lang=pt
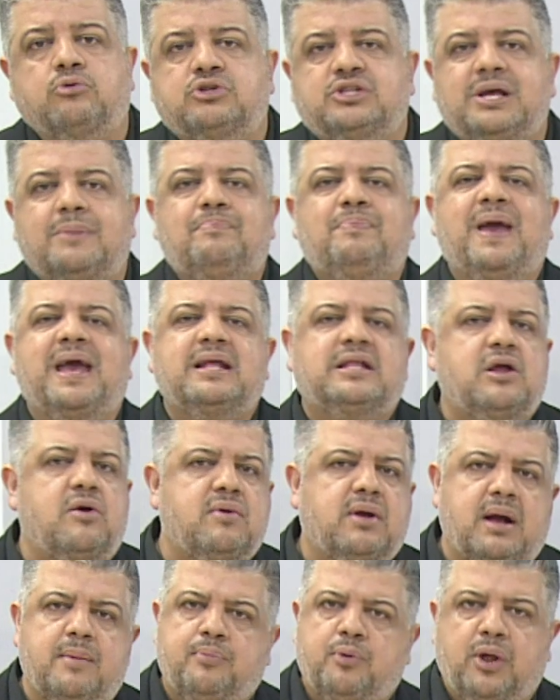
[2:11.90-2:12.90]
O que você perdeu
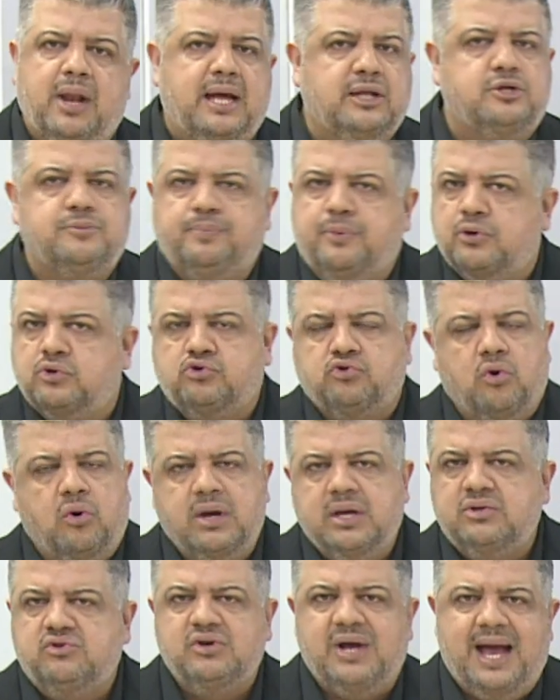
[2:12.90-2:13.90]
em campeonato de pontos
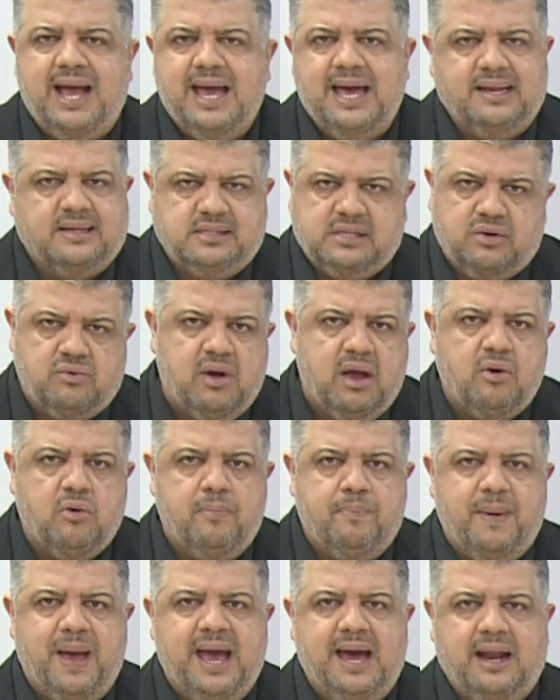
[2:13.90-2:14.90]
corridos já era, você não
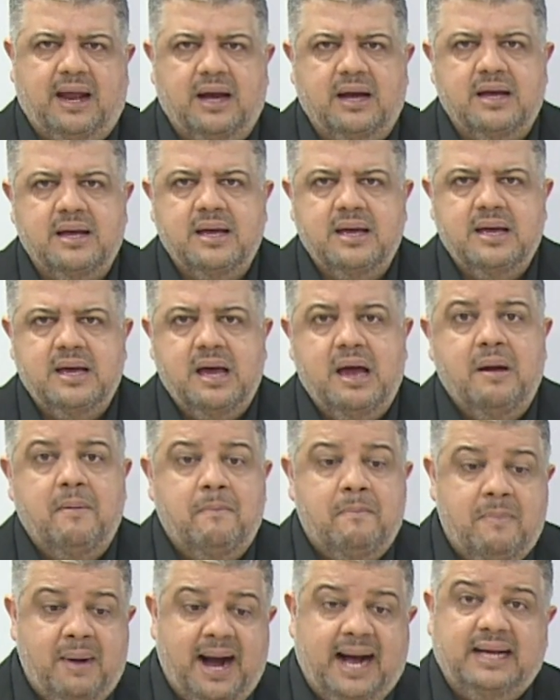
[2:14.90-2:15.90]
recupera.
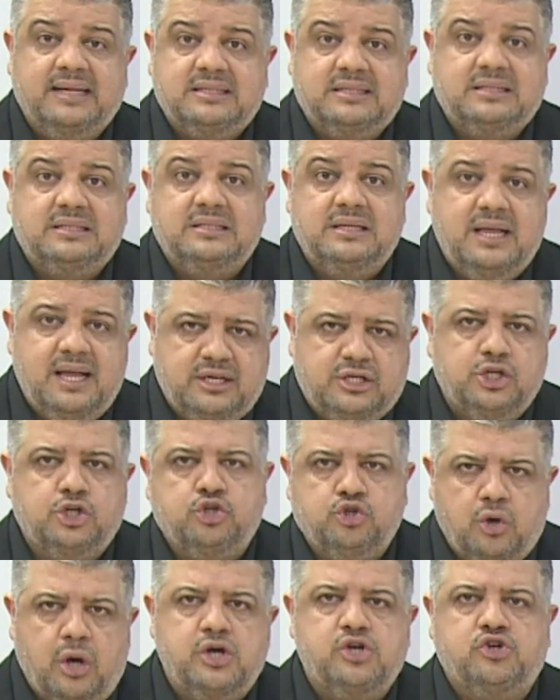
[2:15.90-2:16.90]
Mas nesses
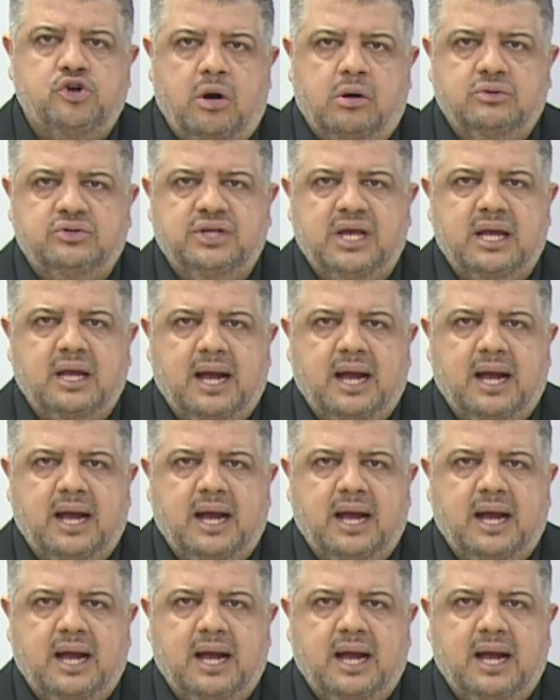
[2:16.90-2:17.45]
dois jogos em